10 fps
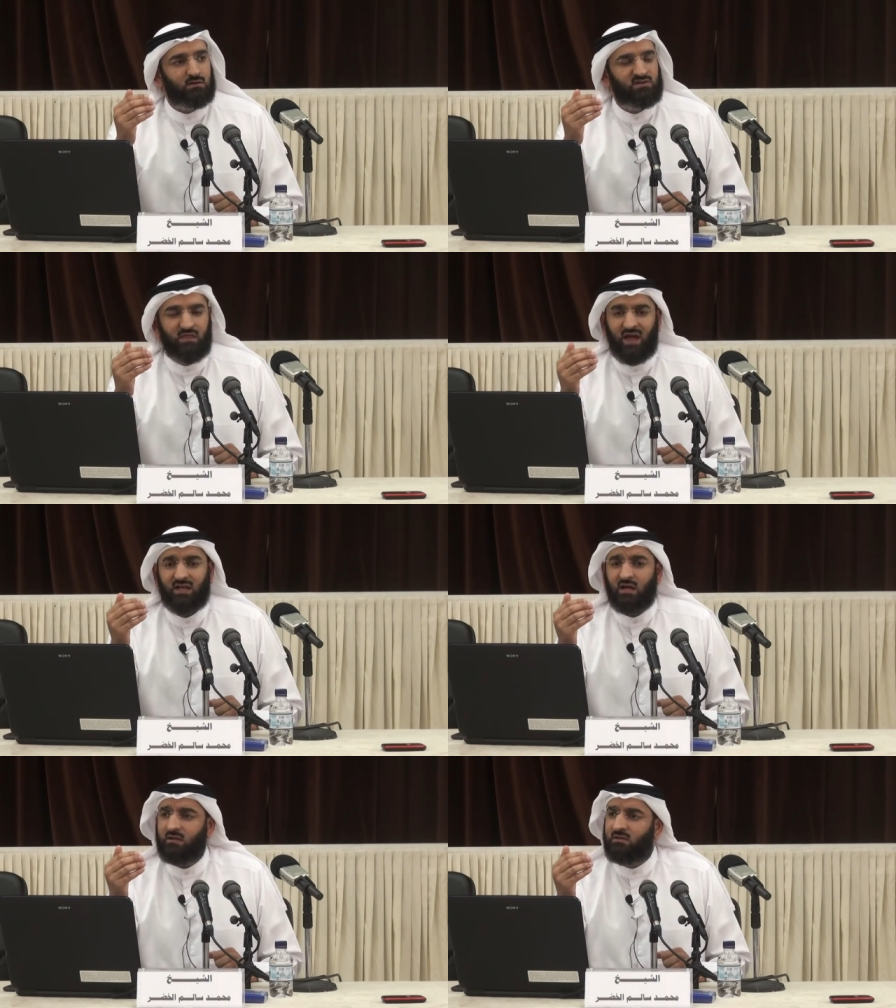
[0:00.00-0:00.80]

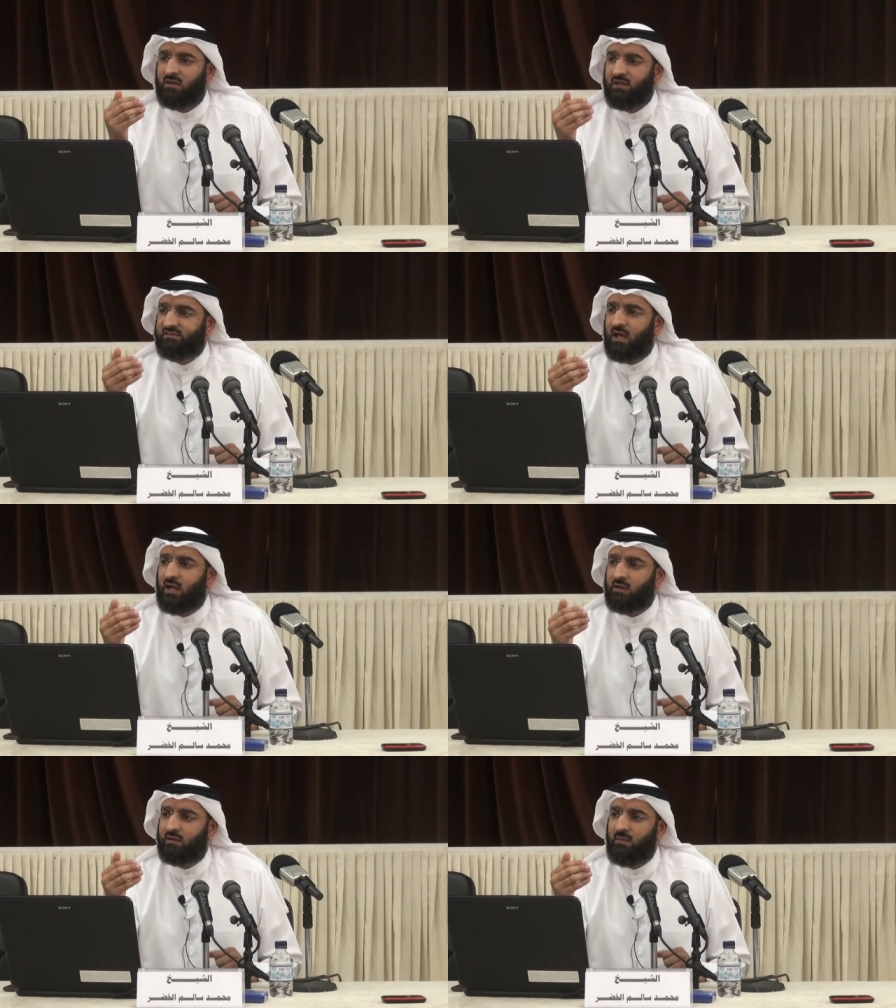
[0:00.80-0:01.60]
تضايق
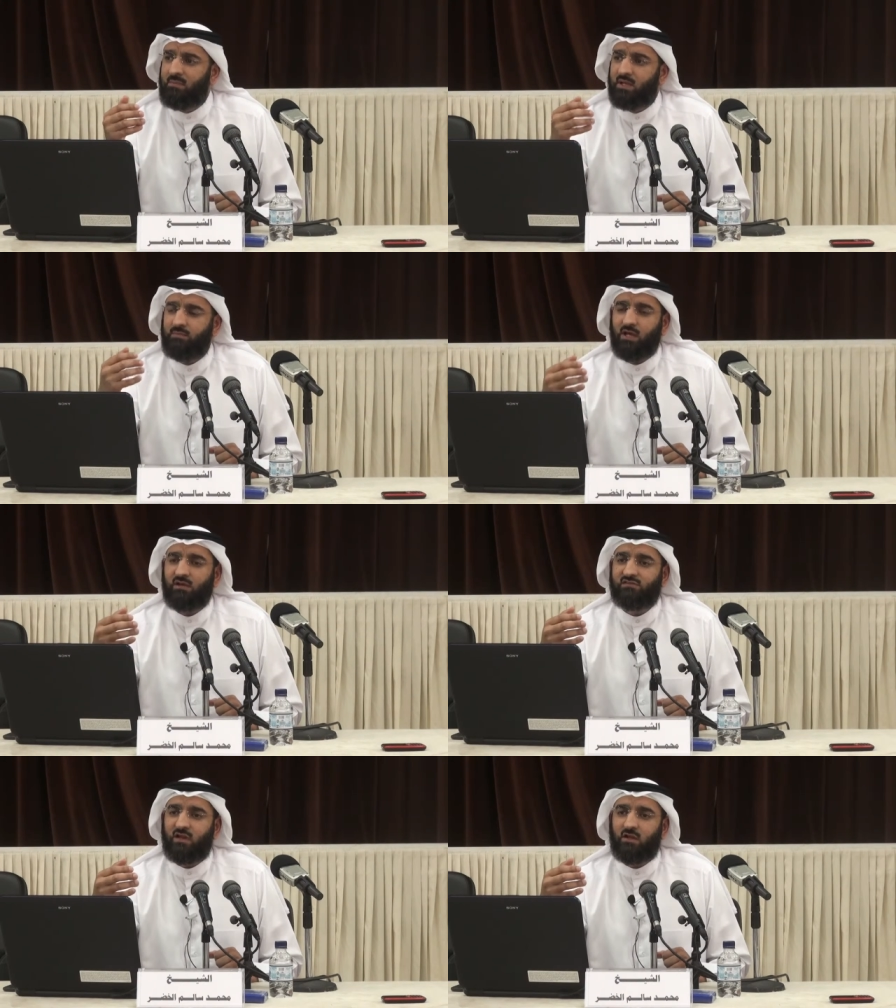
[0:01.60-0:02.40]
الأنصار لما النبي
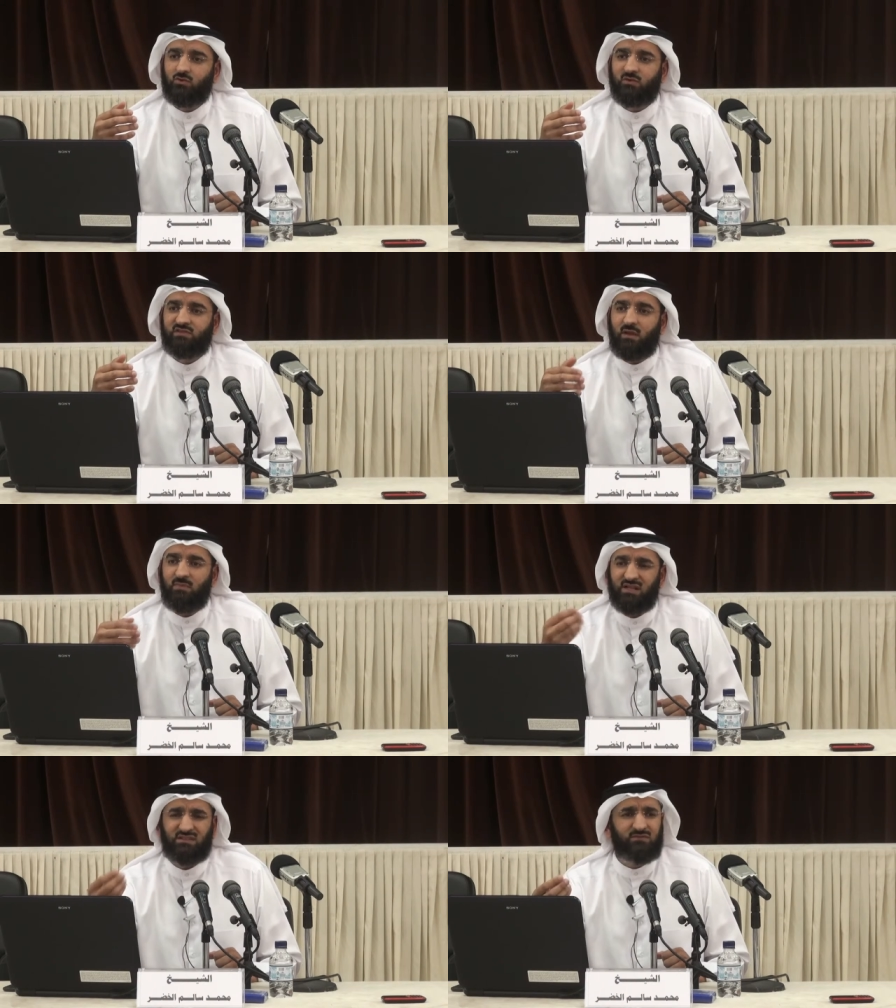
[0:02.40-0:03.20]
عليه الصلاة والسلام
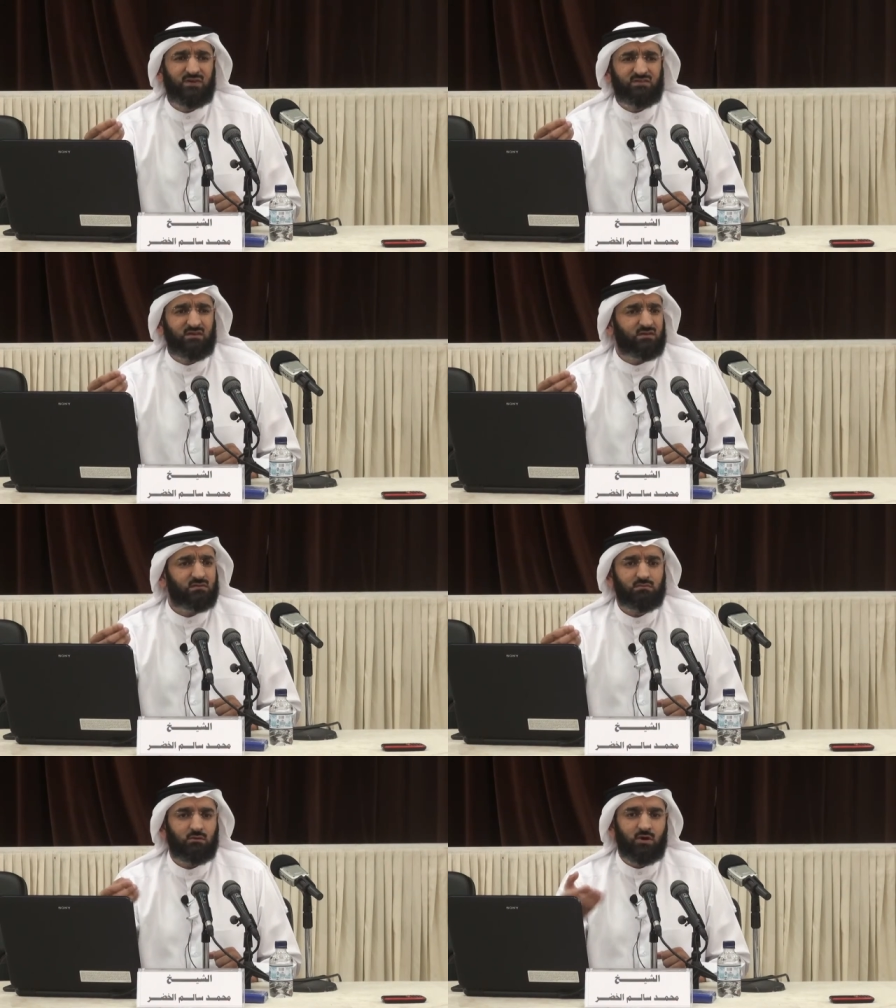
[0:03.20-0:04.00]
بعد الفتح
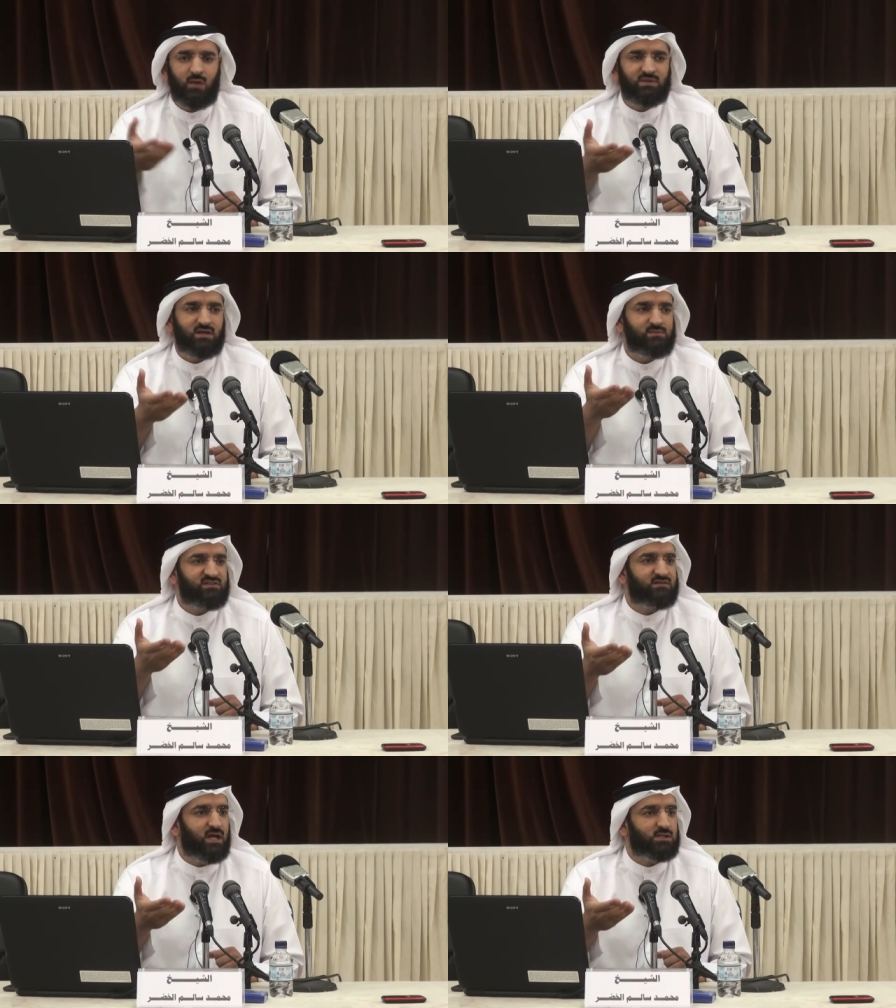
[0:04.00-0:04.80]
قرابة
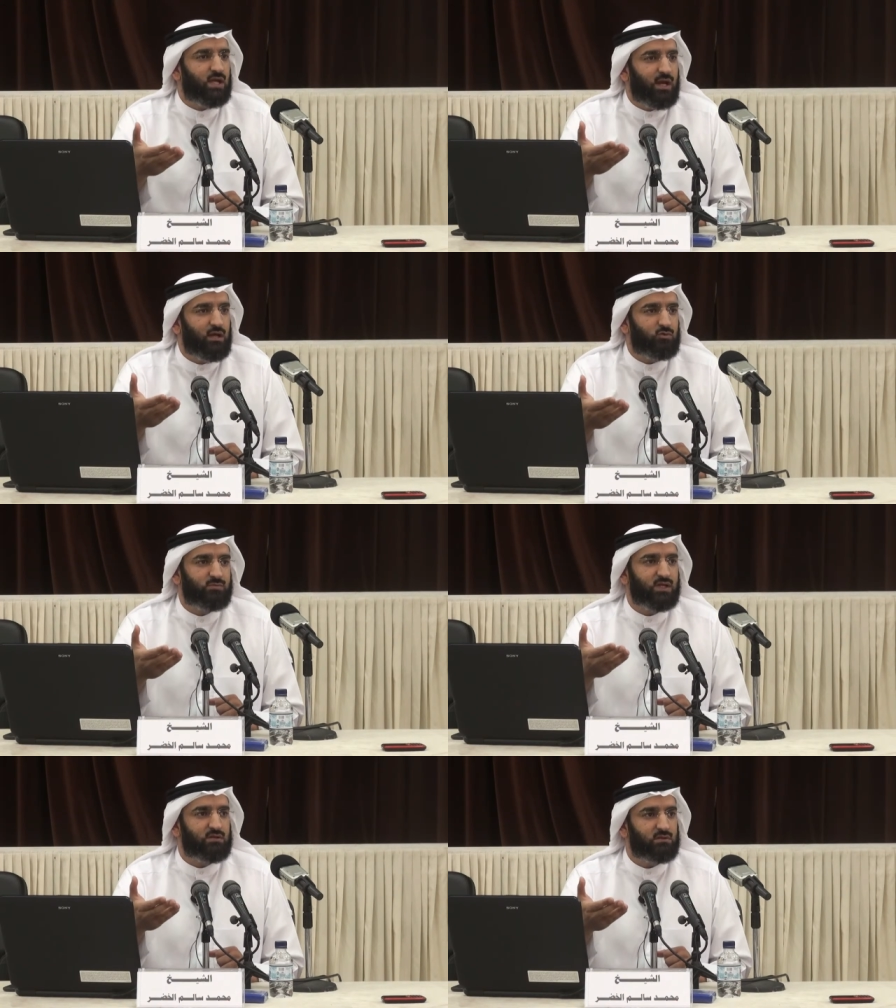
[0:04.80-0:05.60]
خمسة عشر
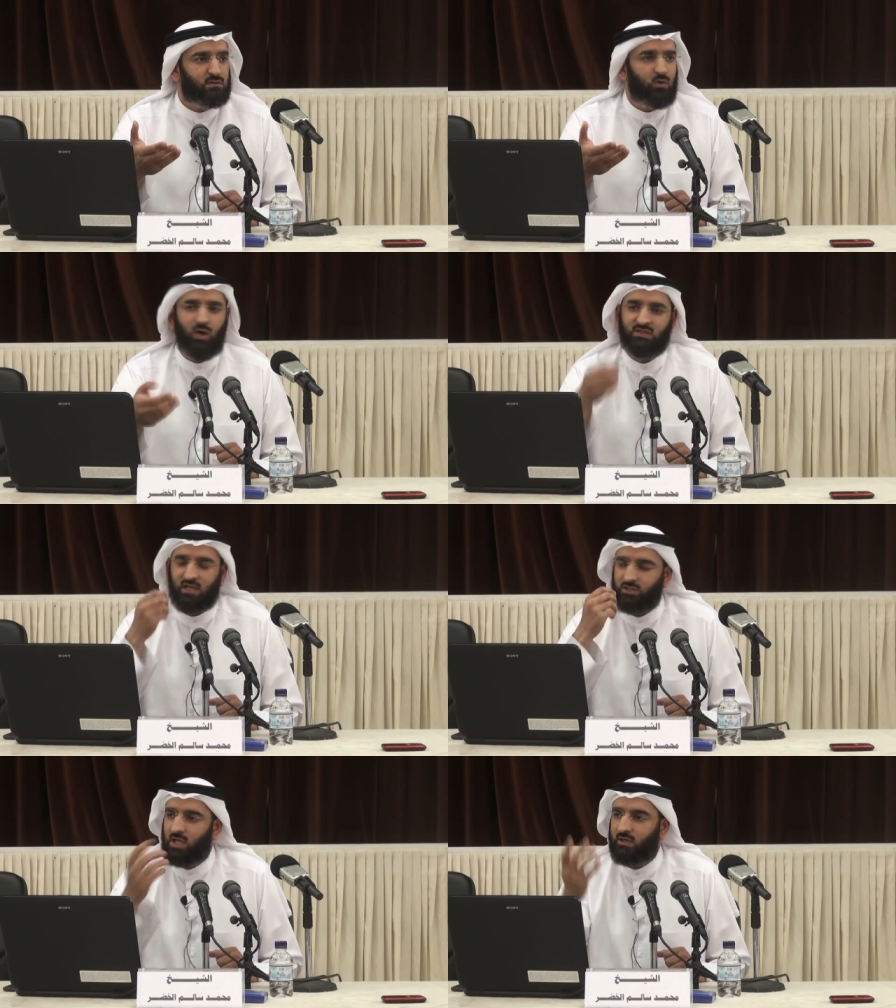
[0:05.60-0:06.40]
يوما أو
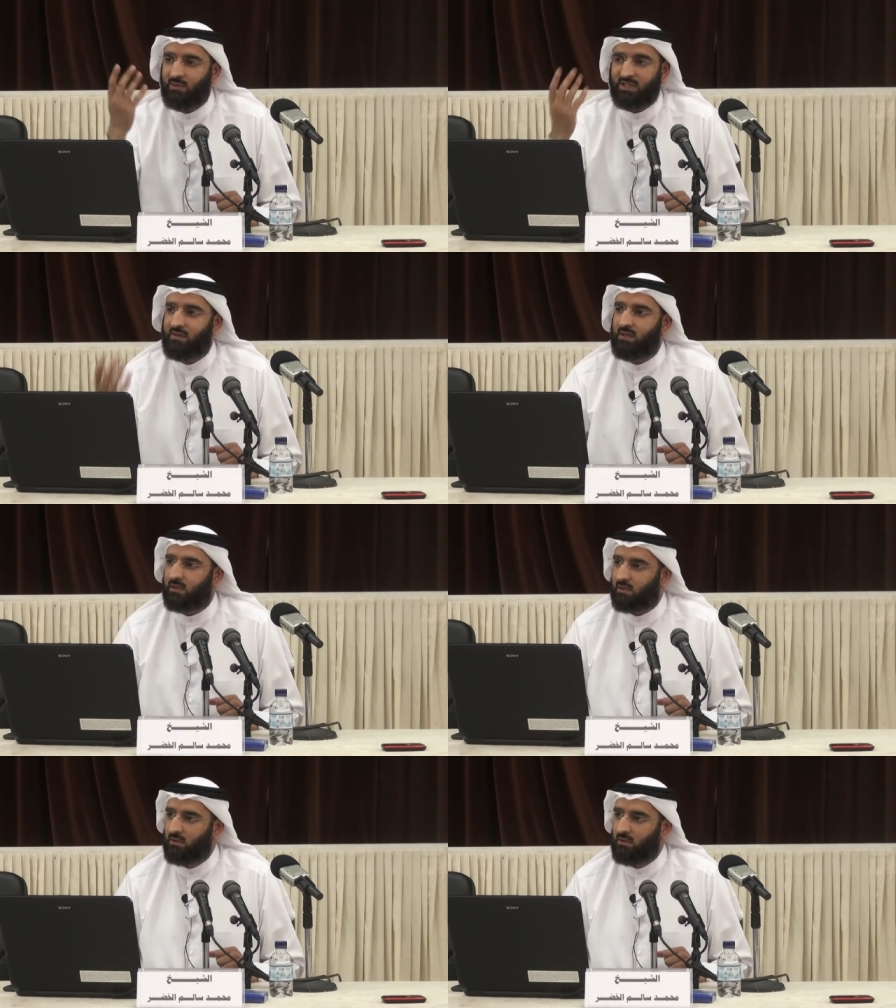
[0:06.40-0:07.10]
حتى شهر بالكثير